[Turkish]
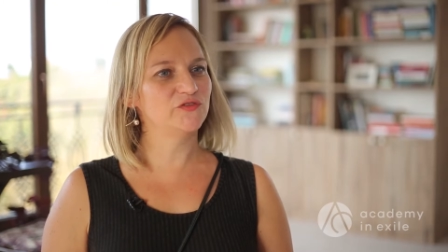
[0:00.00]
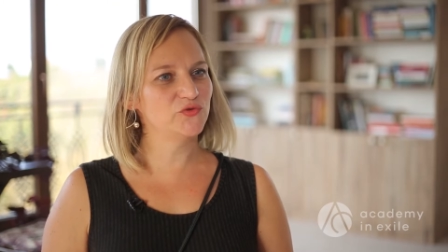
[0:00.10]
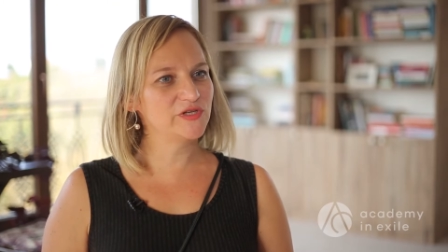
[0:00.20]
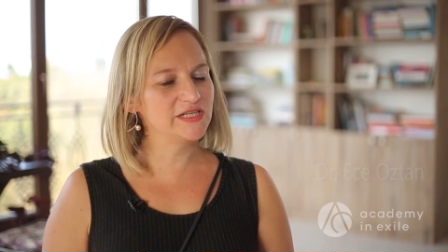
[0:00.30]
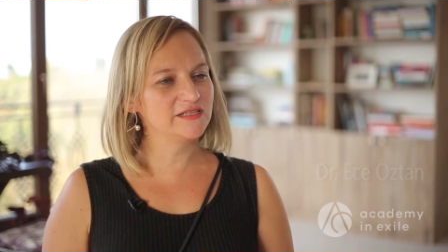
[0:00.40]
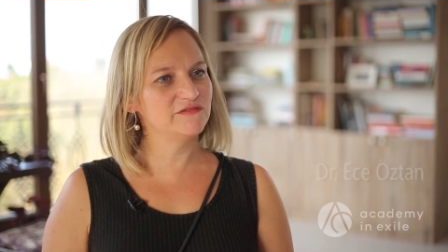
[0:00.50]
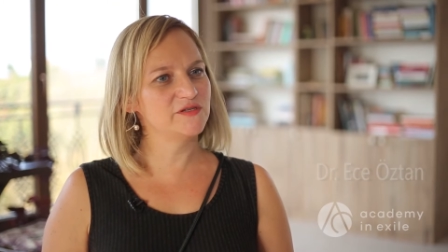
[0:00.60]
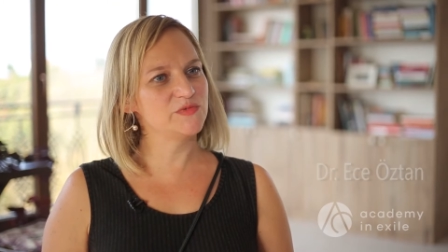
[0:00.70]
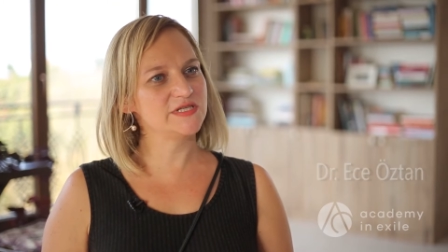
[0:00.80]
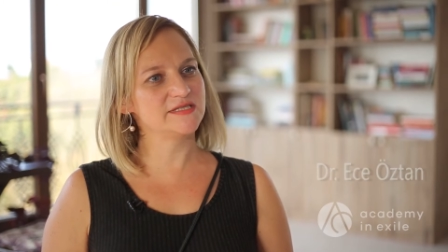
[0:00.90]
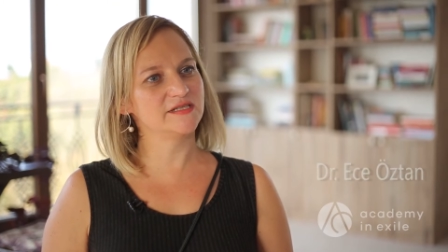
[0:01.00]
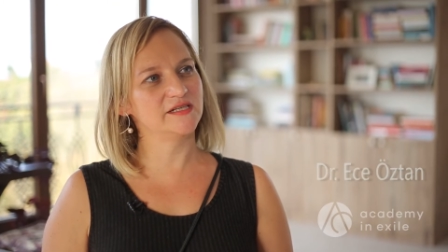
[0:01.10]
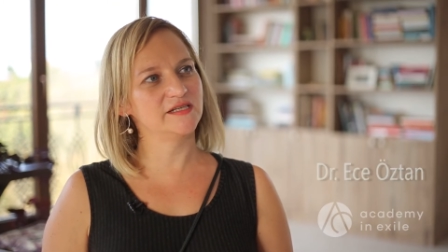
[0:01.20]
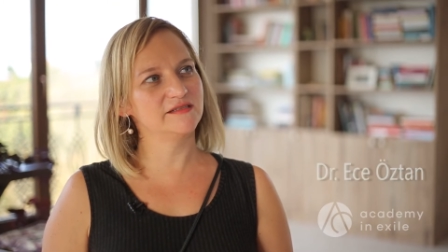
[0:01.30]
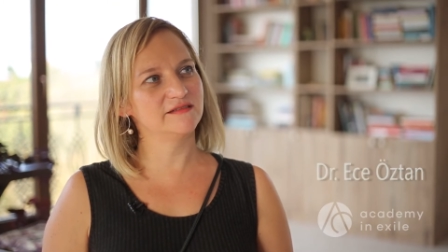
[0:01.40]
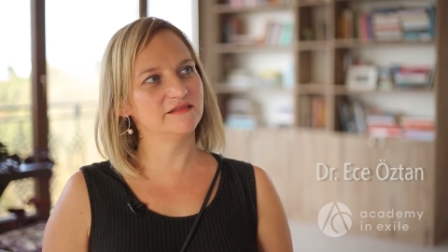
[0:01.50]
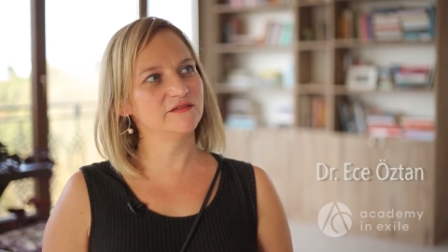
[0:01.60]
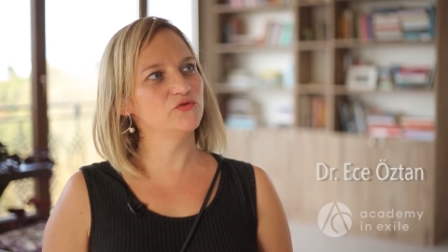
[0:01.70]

ve Türkiye'de feminist hareketin